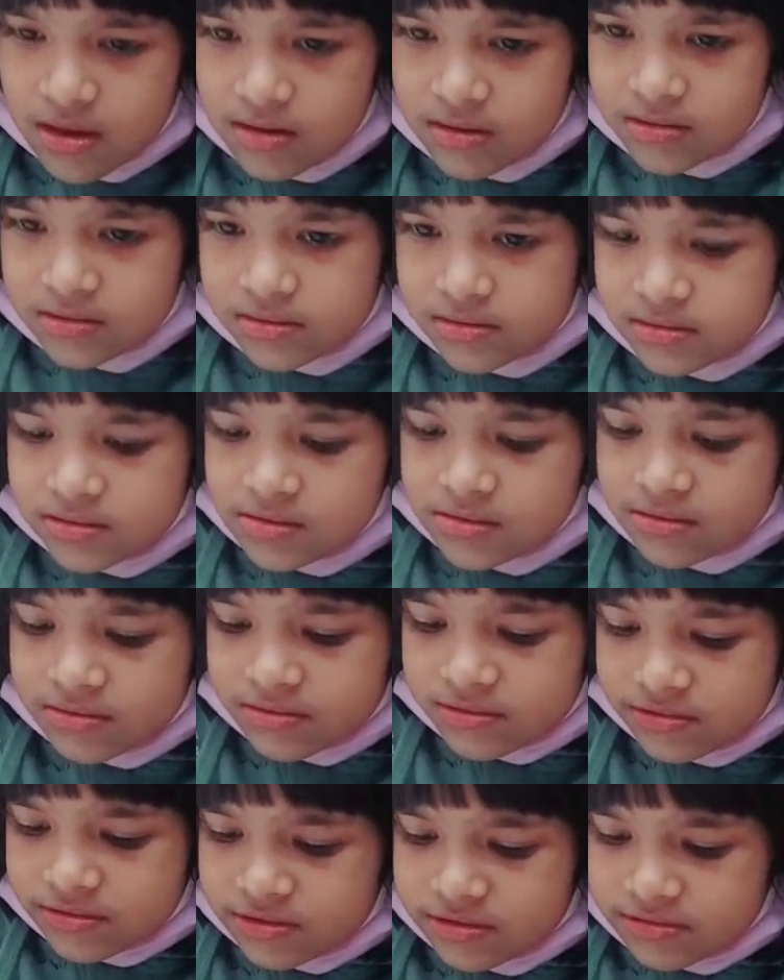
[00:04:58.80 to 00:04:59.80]
পারলো না
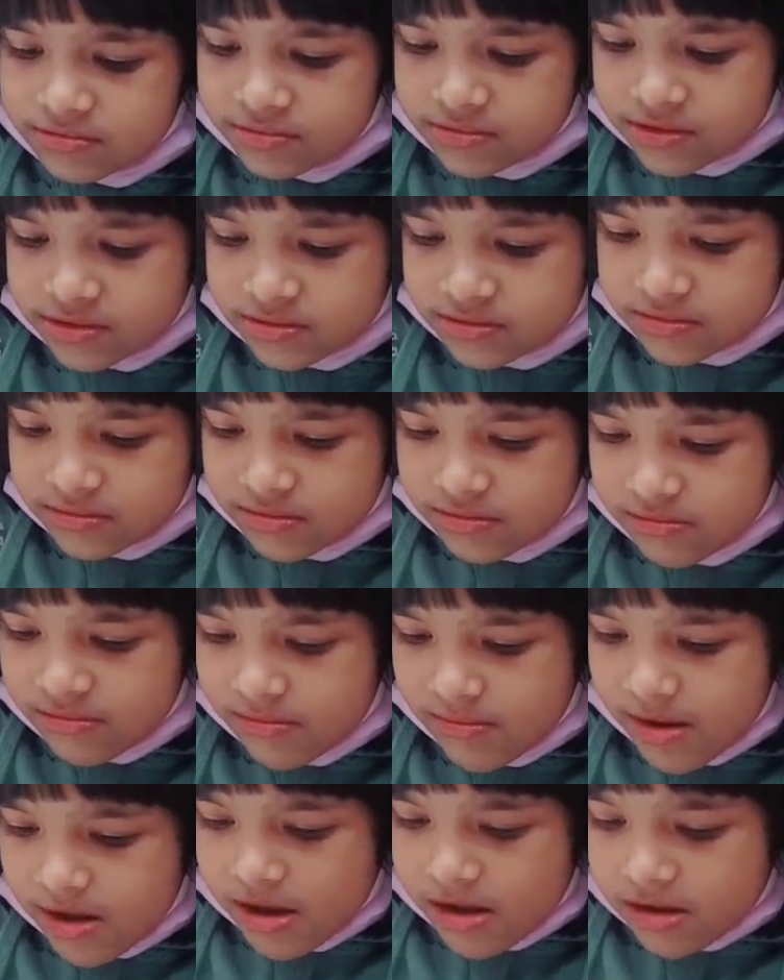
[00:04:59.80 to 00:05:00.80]
বাট এত বড়
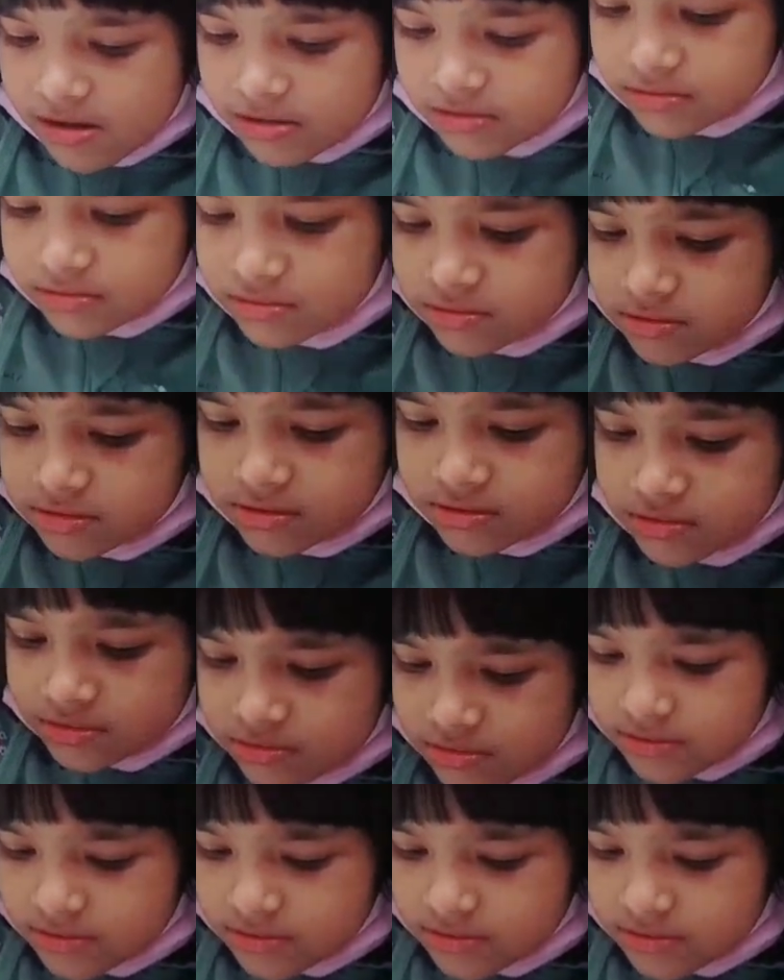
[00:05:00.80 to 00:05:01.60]
একটা আইসক্রিম নিজে